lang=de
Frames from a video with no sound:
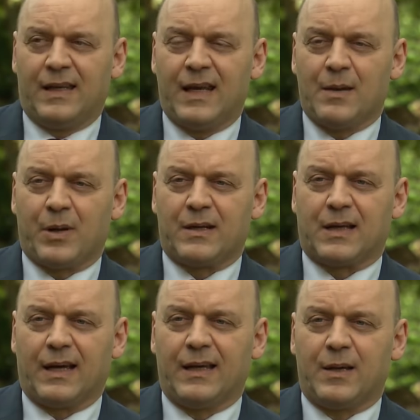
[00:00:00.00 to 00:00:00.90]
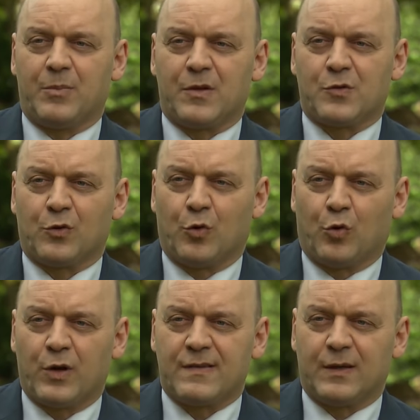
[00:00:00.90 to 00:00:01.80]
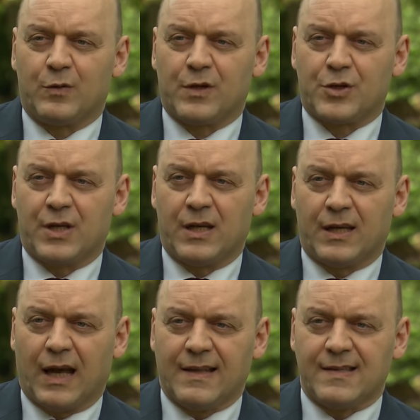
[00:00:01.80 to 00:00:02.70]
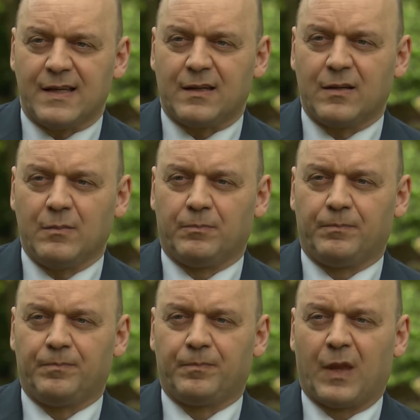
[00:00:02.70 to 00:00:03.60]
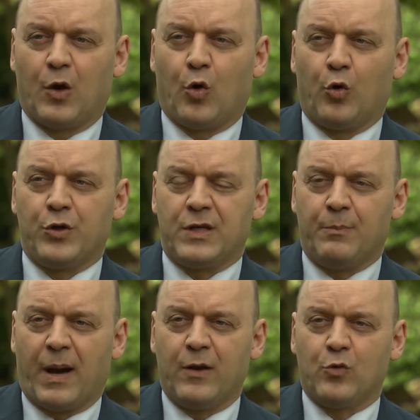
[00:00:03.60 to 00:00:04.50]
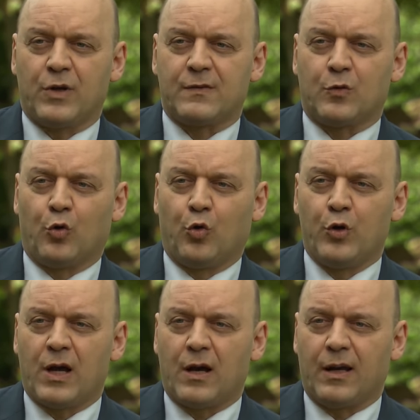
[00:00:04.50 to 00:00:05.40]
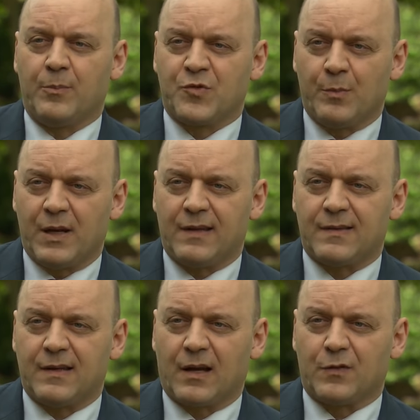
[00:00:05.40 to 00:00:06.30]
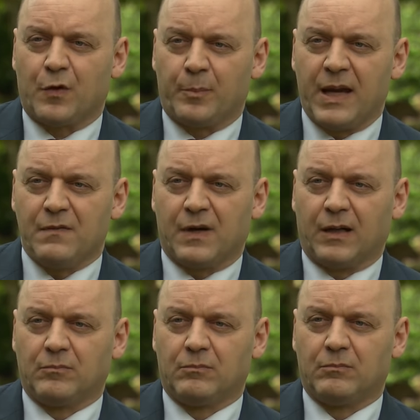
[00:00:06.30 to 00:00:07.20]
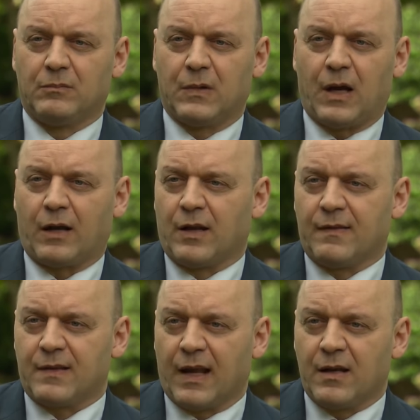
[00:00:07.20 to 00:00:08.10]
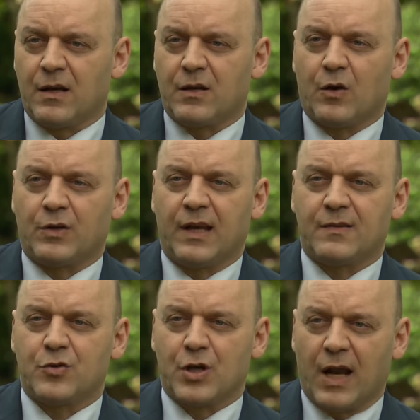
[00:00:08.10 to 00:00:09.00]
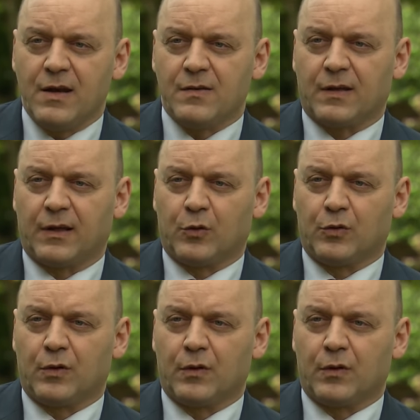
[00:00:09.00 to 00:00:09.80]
jeder Partei gibt es zu Corona sehr unterschiedliche Ansichten. Und die Meinung, dass Corona im Sommer letzten Jahres vorbei war, hat letztendlich auch die hessische Landesregierung